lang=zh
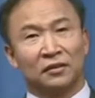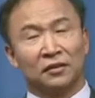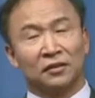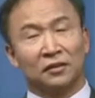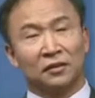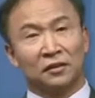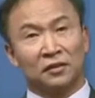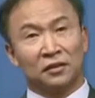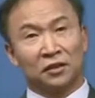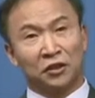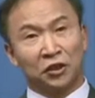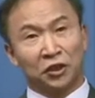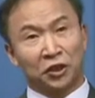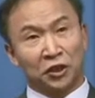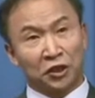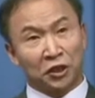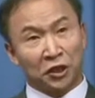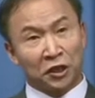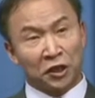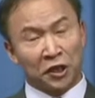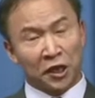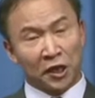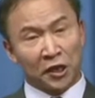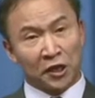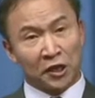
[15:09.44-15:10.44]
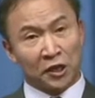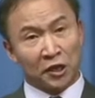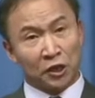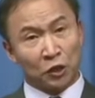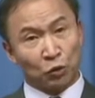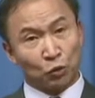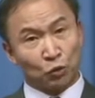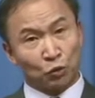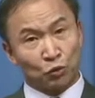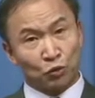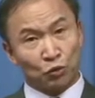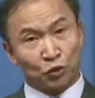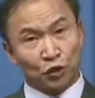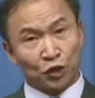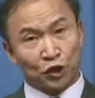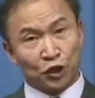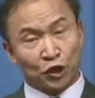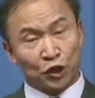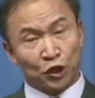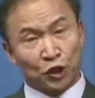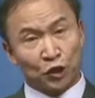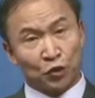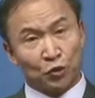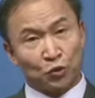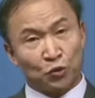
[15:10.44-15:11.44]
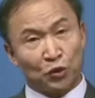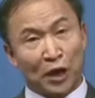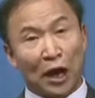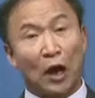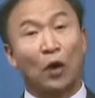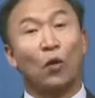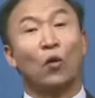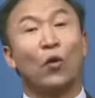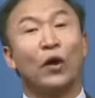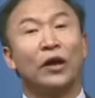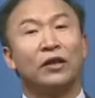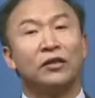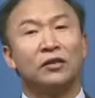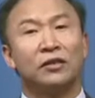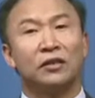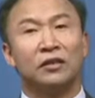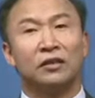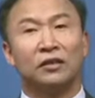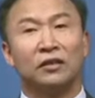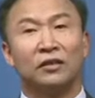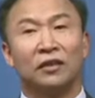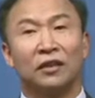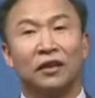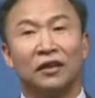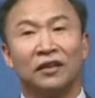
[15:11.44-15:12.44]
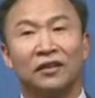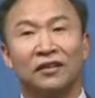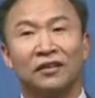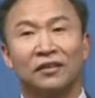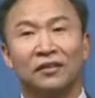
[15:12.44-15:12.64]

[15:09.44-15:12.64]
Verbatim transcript: 其实呢是有具体的语言环境的，